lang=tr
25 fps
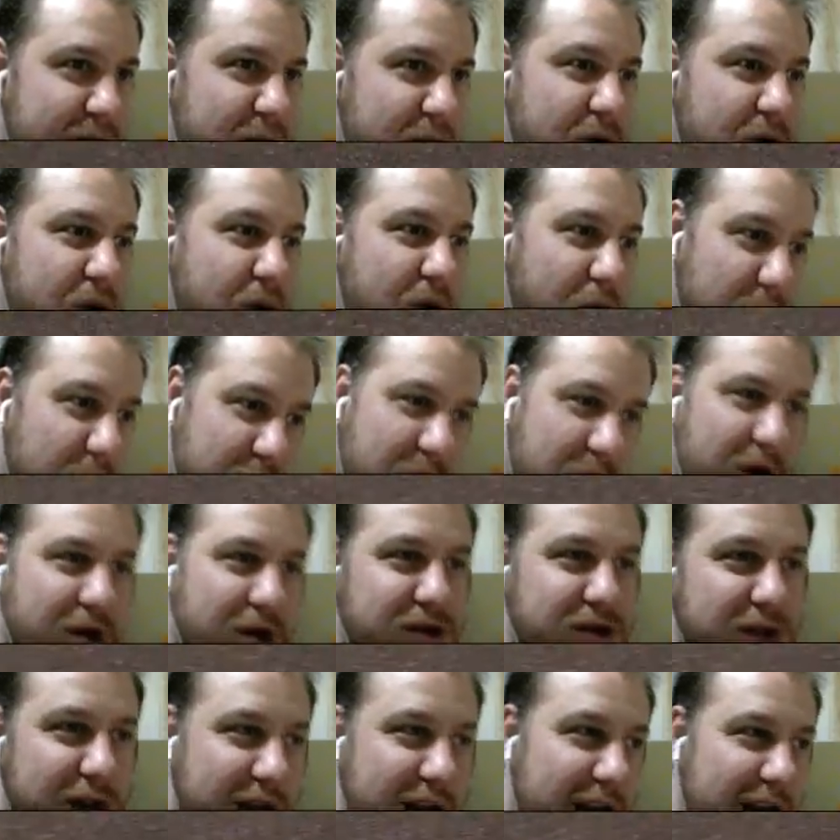Hor
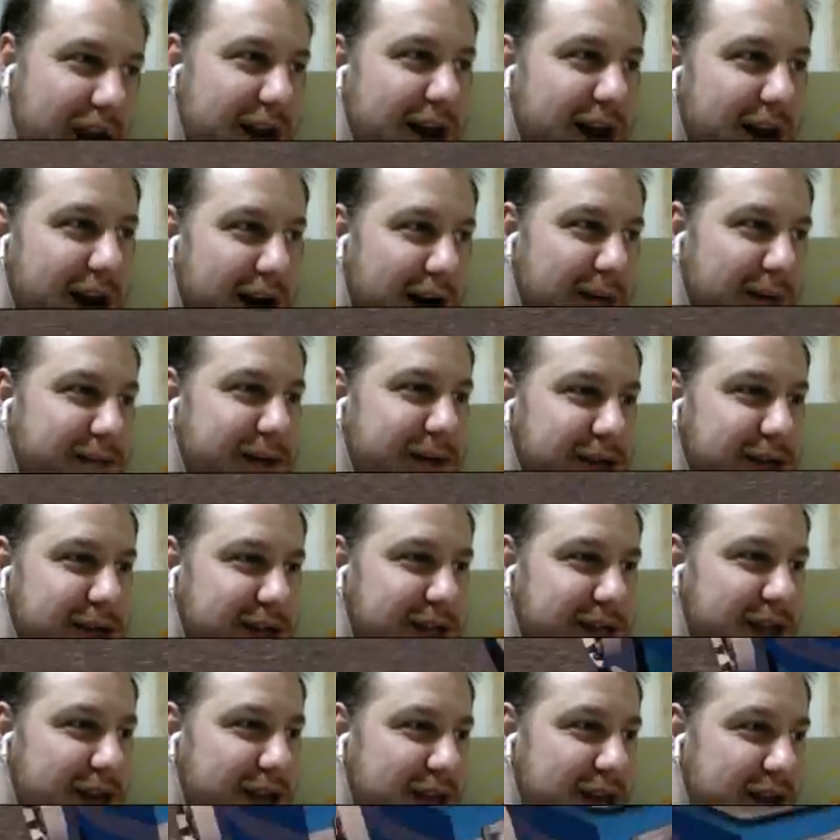gördüler lan
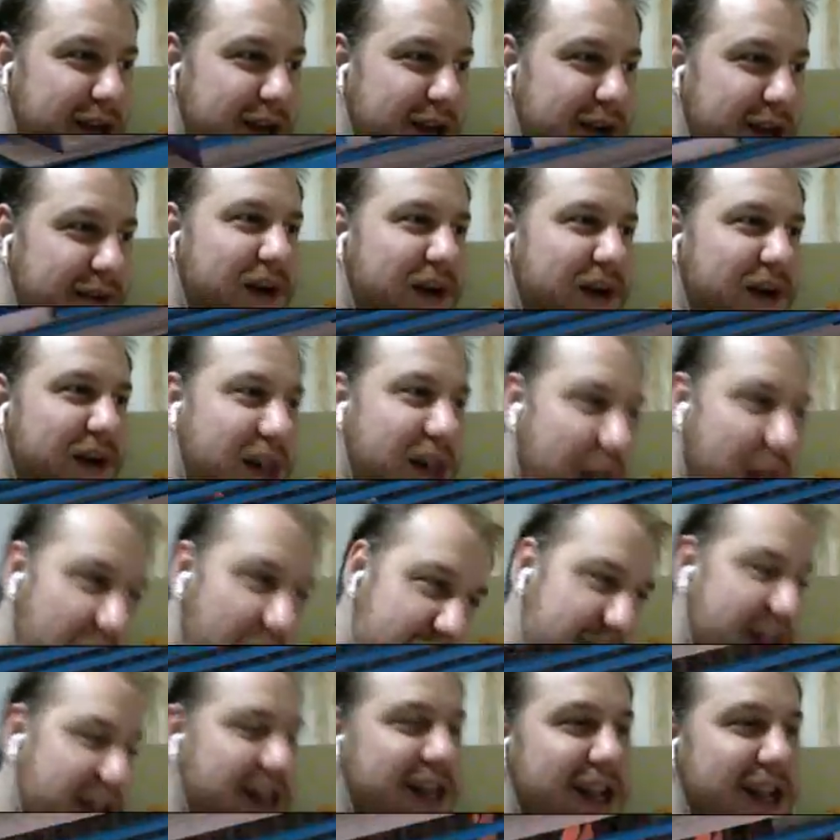abinizi. Fakir
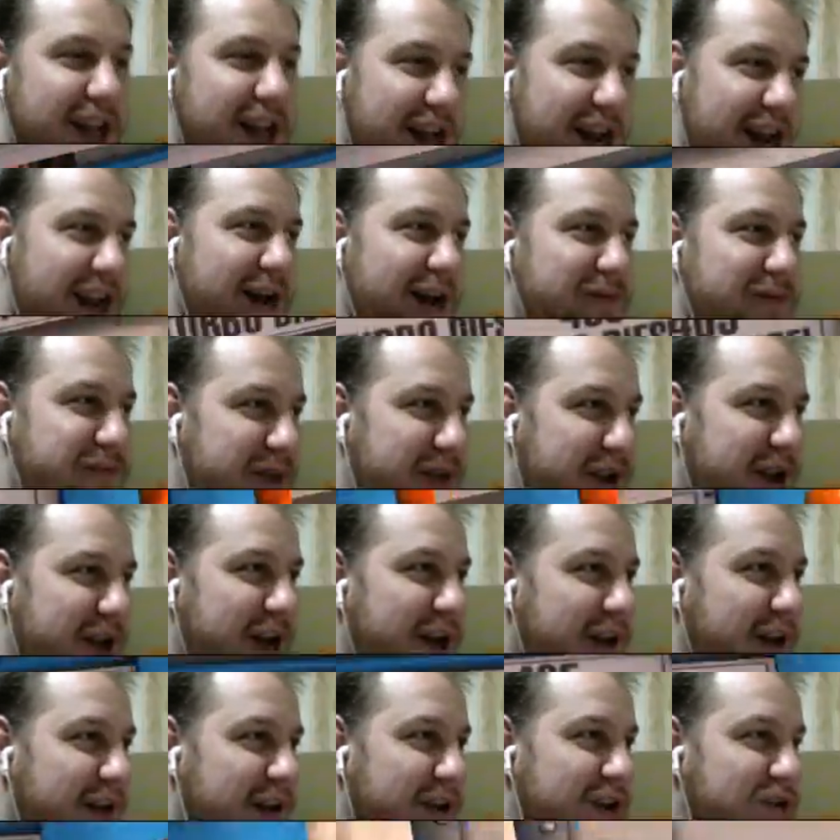dediler lan bana.
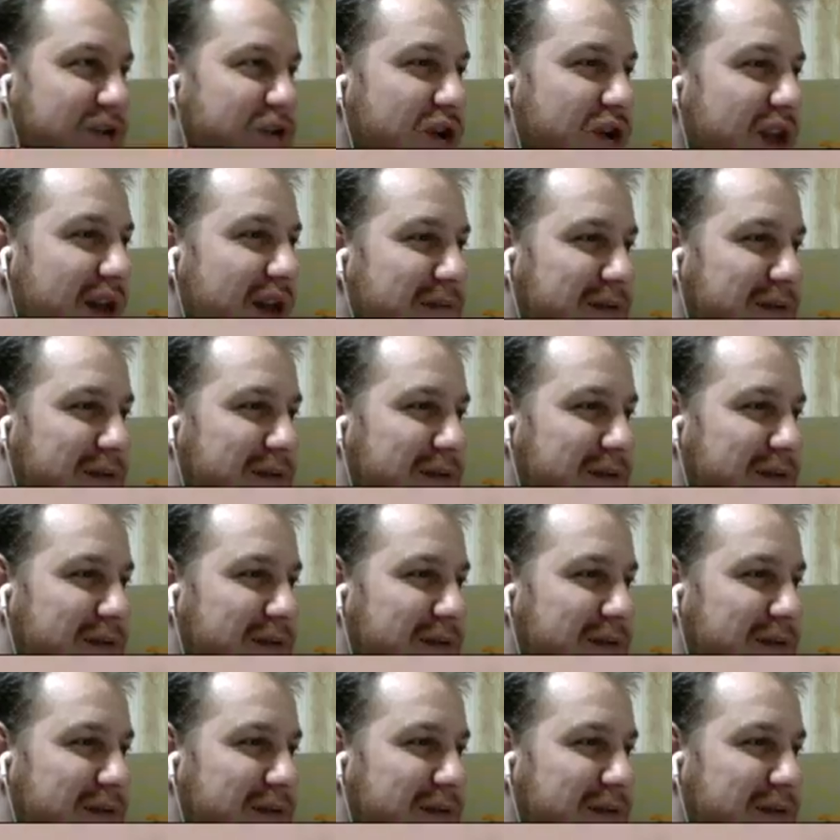Öyle